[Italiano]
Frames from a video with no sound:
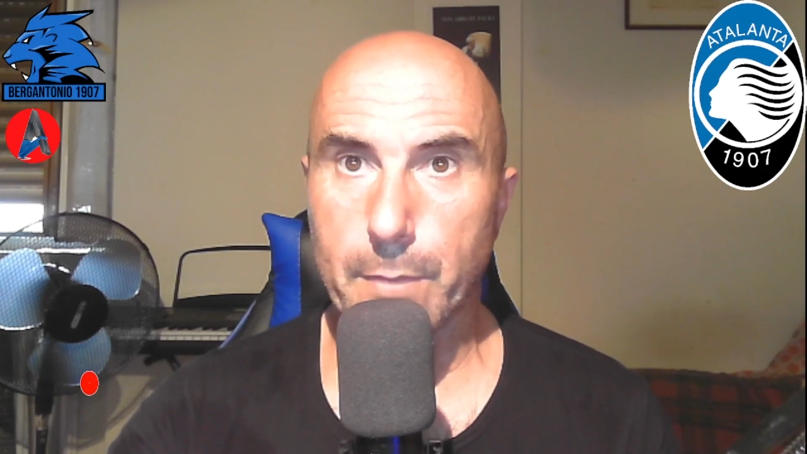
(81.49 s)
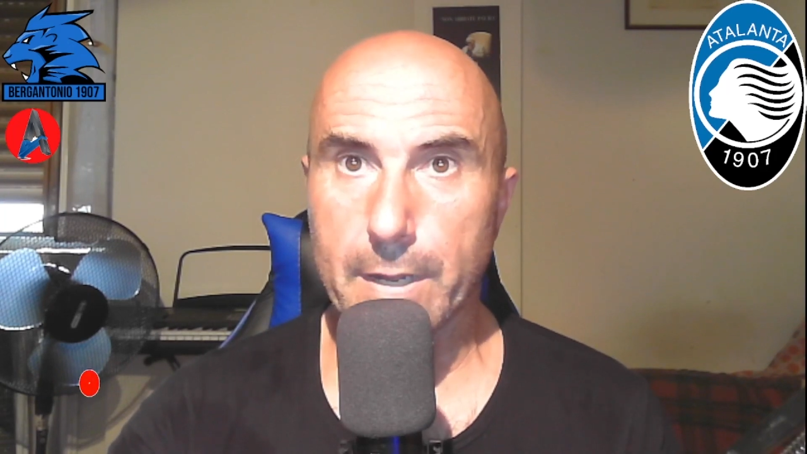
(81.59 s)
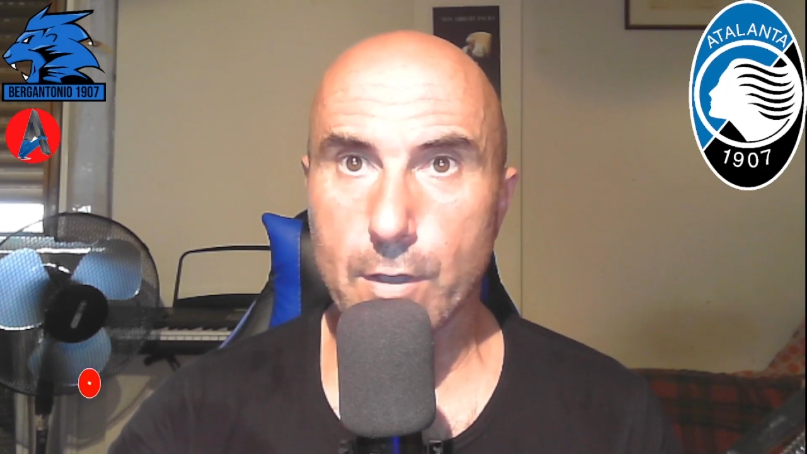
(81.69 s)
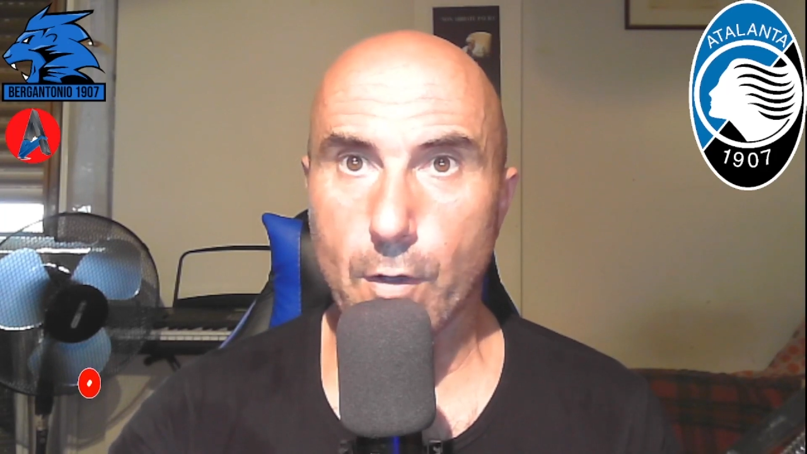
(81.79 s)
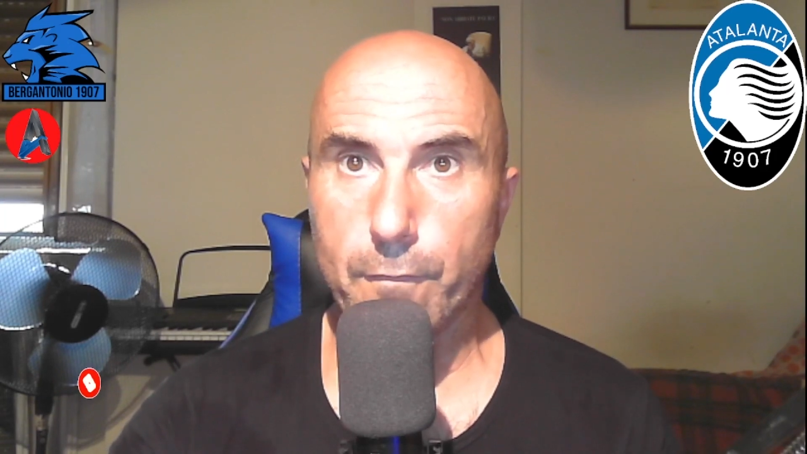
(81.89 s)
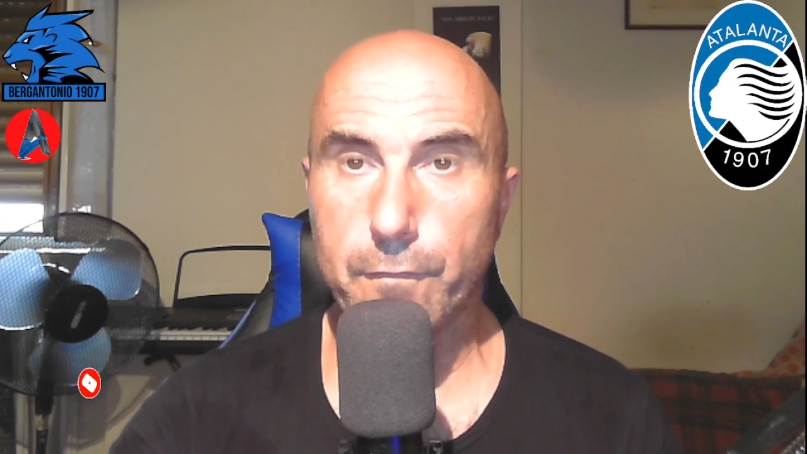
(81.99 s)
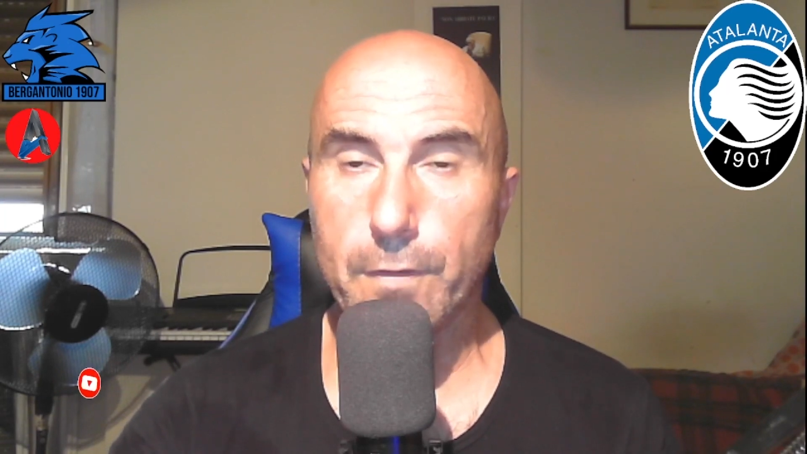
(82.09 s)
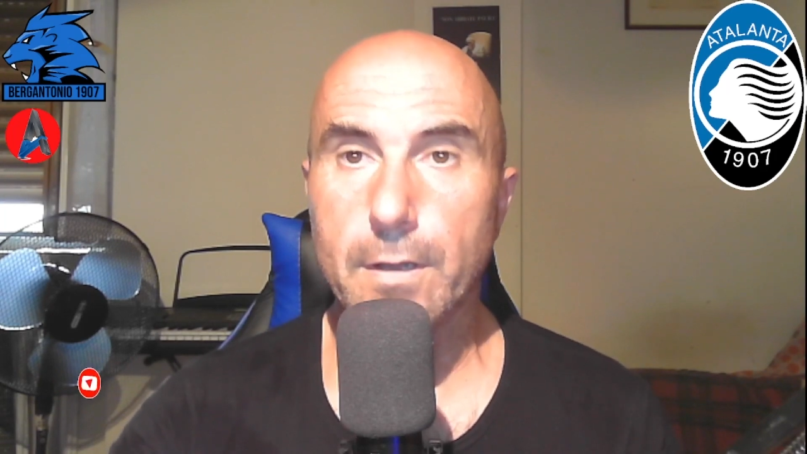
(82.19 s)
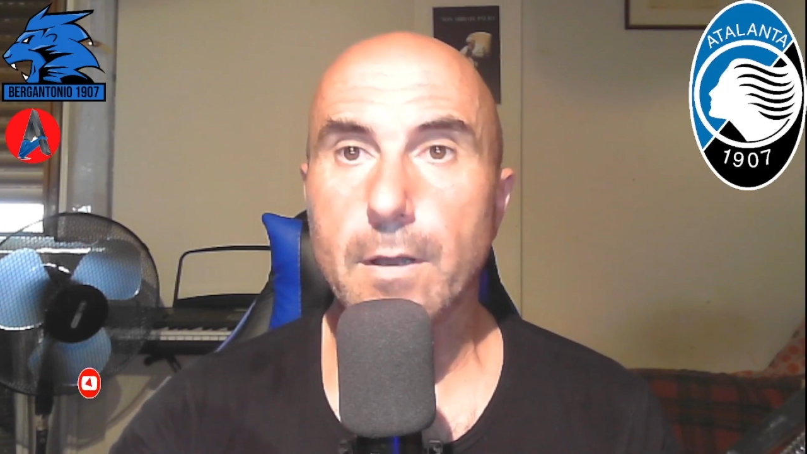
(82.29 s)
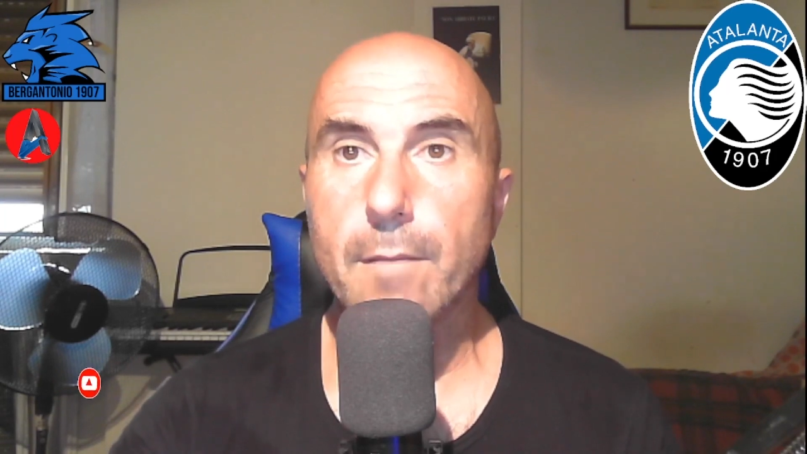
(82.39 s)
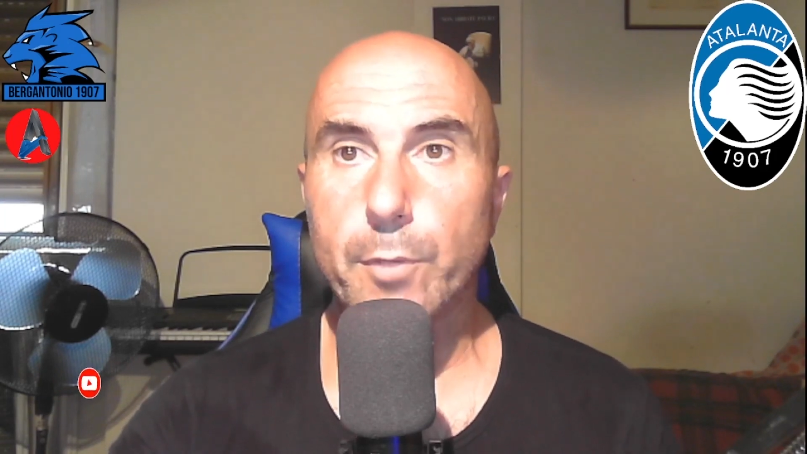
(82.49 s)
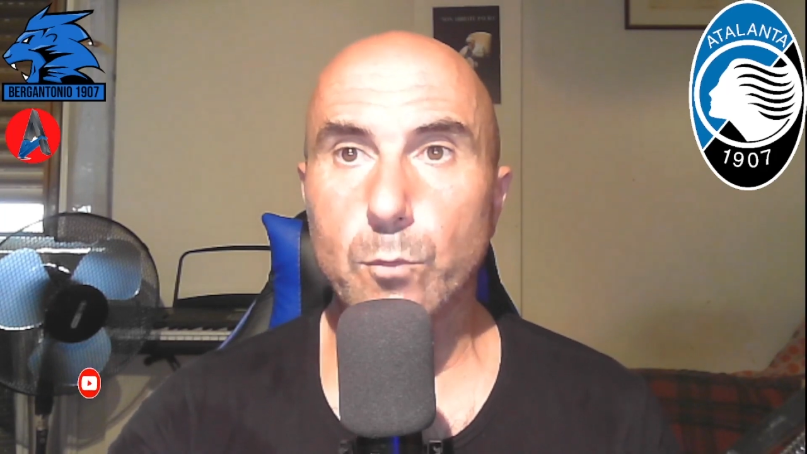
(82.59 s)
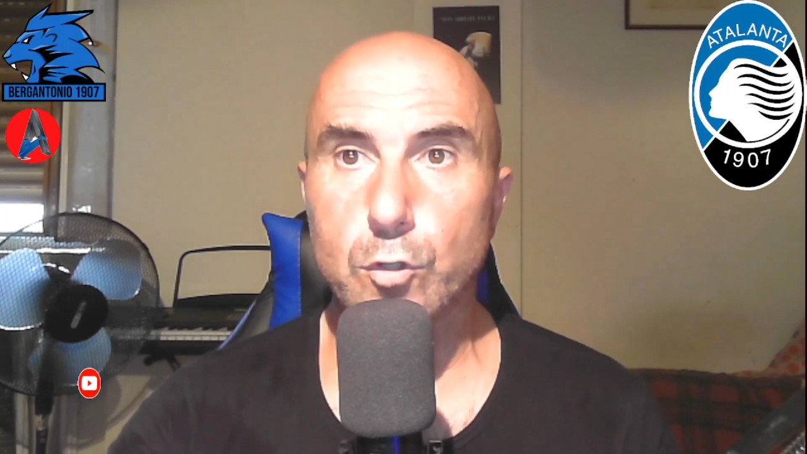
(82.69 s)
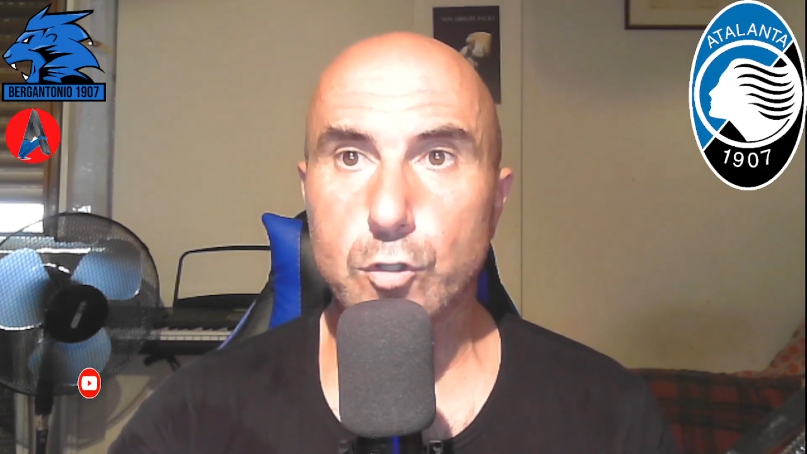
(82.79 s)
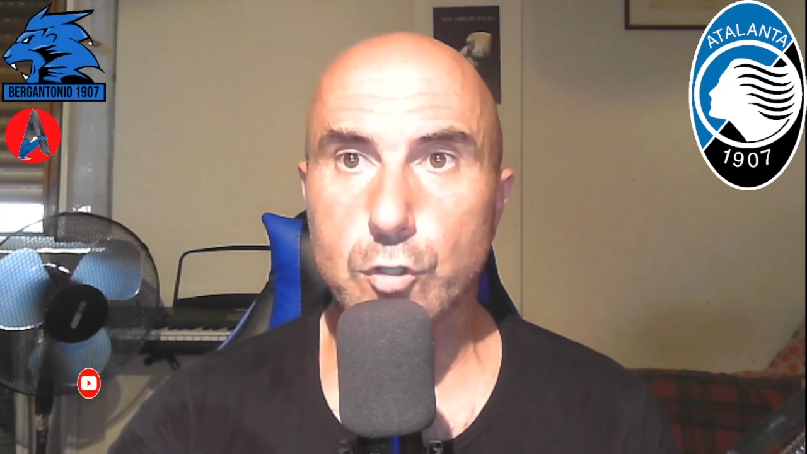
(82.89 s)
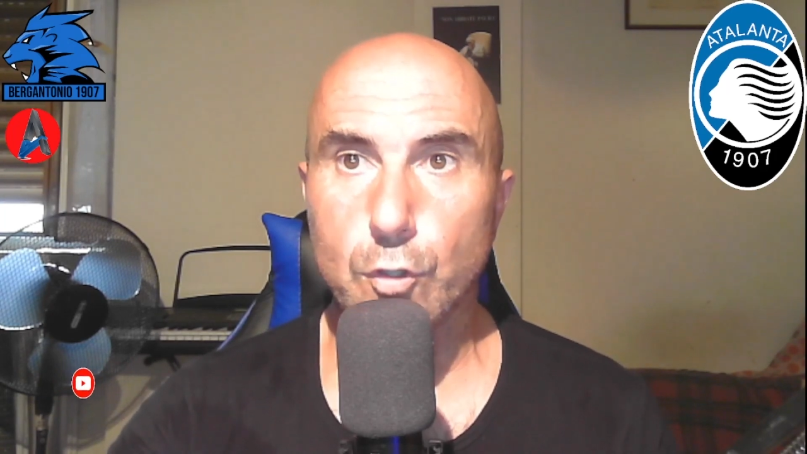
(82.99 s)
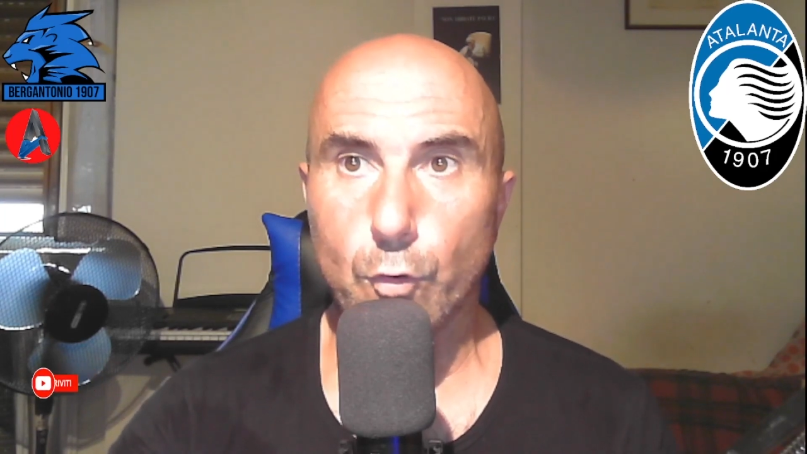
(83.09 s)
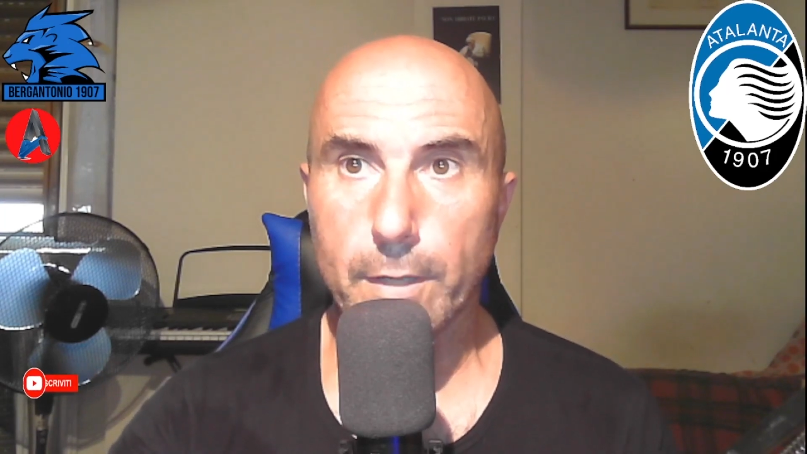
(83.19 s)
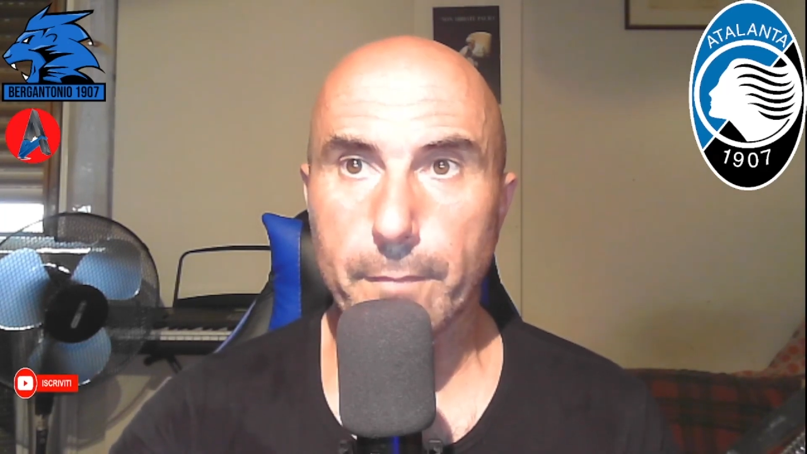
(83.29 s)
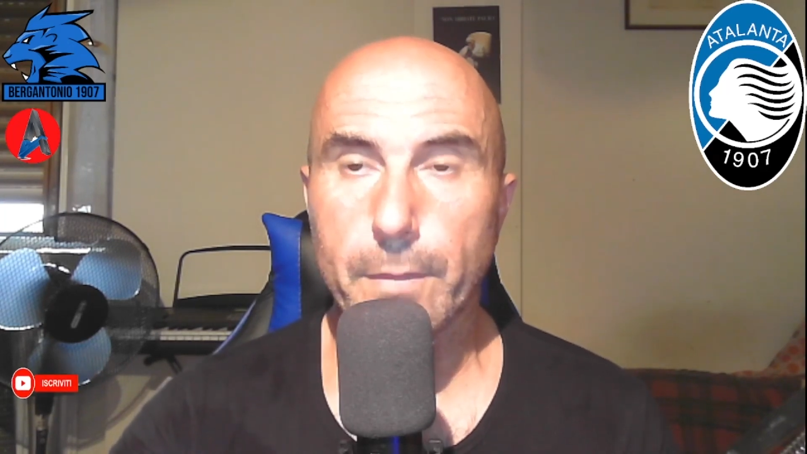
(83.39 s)
playoff,
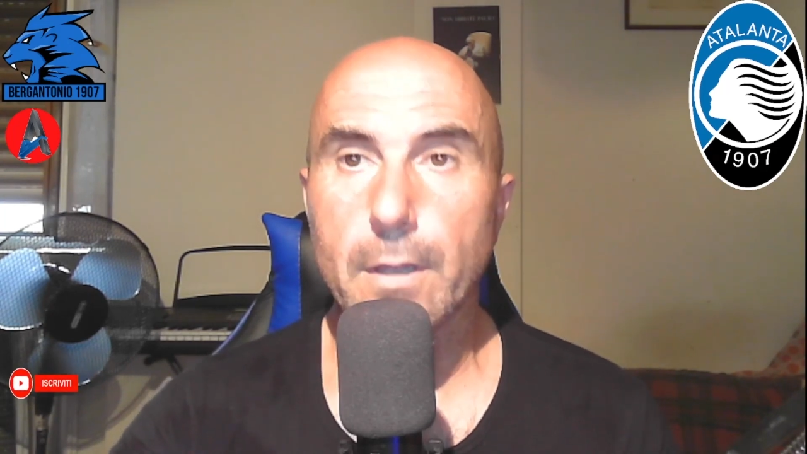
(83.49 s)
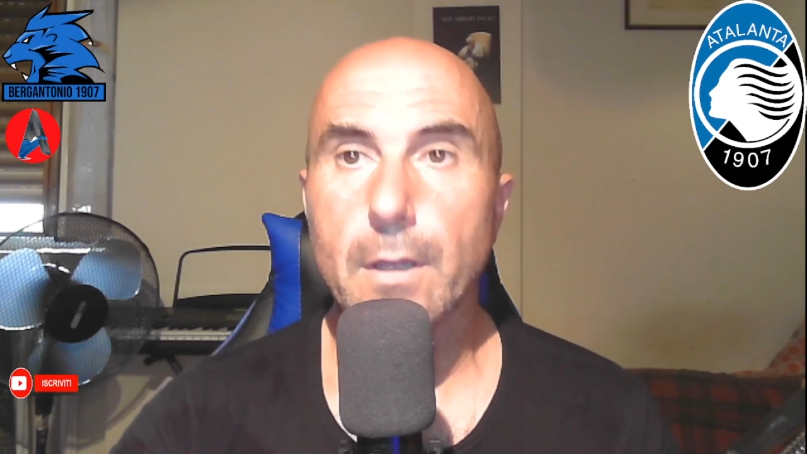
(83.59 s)
promozione